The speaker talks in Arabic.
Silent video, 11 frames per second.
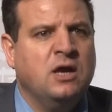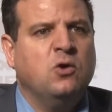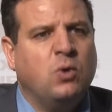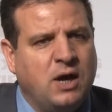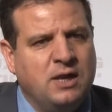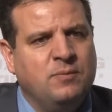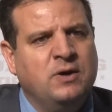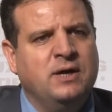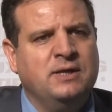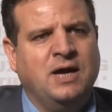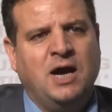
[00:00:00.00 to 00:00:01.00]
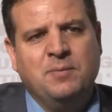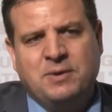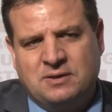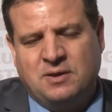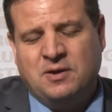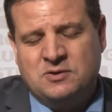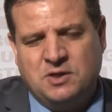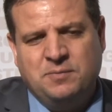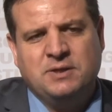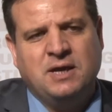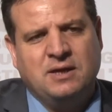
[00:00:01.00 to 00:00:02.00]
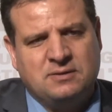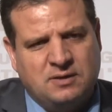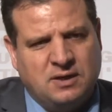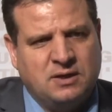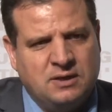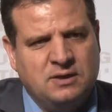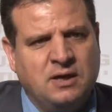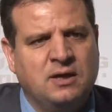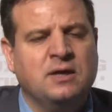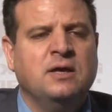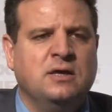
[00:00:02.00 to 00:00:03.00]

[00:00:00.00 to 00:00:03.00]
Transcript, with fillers: وألمانيا عبر تجربتها التاريخية